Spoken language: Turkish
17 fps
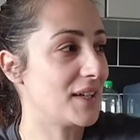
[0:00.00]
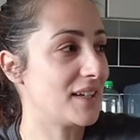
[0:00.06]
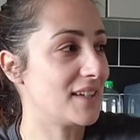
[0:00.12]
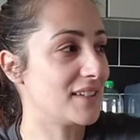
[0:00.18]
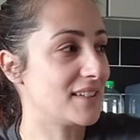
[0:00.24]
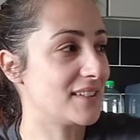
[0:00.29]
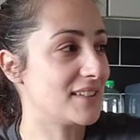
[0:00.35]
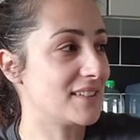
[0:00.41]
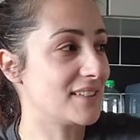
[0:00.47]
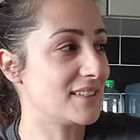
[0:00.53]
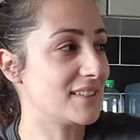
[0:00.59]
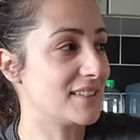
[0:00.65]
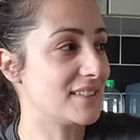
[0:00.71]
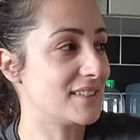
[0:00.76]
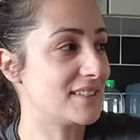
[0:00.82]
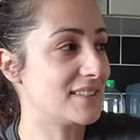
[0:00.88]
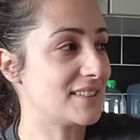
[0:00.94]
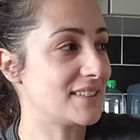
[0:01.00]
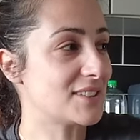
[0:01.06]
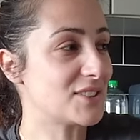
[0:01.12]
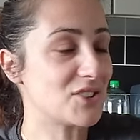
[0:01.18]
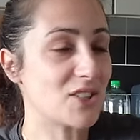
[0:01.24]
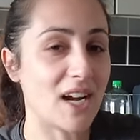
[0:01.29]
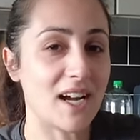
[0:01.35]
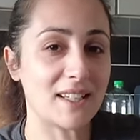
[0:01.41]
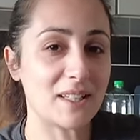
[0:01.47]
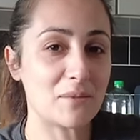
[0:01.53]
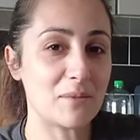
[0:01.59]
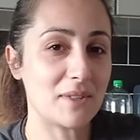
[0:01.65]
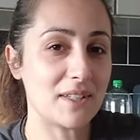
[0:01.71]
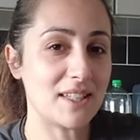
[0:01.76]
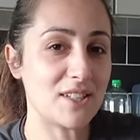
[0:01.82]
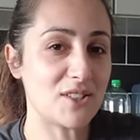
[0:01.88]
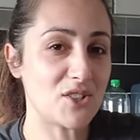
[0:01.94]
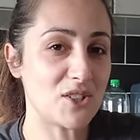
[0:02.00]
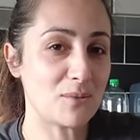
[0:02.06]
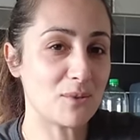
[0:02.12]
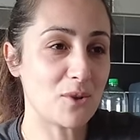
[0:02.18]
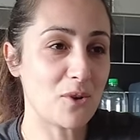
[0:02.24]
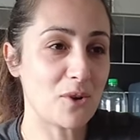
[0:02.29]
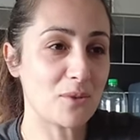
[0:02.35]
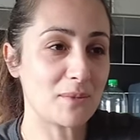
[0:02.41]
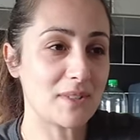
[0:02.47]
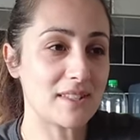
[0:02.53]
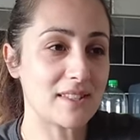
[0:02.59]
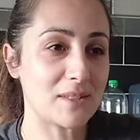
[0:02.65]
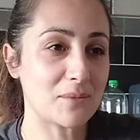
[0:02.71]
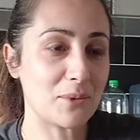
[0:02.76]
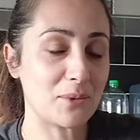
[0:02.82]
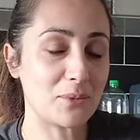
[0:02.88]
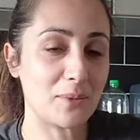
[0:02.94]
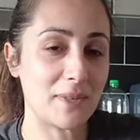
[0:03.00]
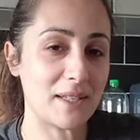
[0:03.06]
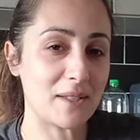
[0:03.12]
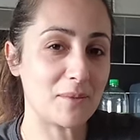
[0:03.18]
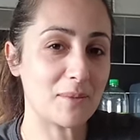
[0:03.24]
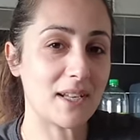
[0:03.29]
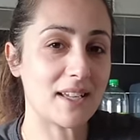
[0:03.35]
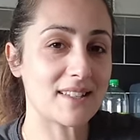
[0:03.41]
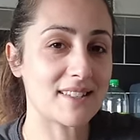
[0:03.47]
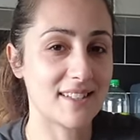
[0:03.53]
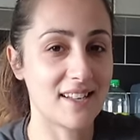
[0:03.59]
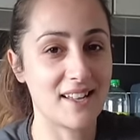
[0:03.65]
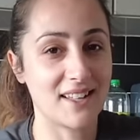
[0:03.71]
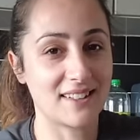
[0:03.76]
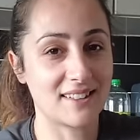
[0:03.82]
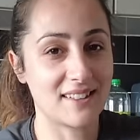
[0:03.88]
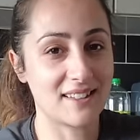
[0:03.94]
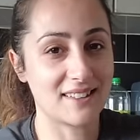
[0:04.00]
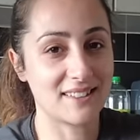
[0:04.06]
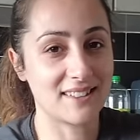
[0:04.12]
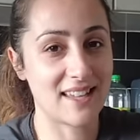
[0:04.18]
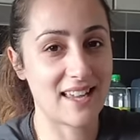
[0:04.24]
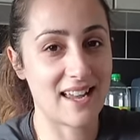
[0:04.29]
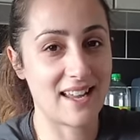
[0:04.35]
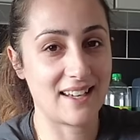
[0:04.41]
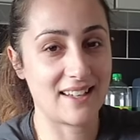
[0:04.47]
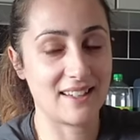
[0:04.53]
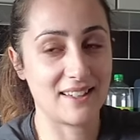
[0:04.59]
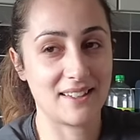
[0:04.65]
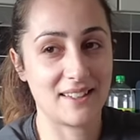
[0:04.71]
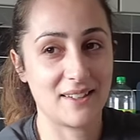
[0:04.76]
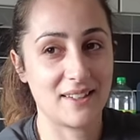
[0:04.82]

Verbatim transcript: Ee, dışarıda bir işimin olması bu beni biraz rahatlattı yani.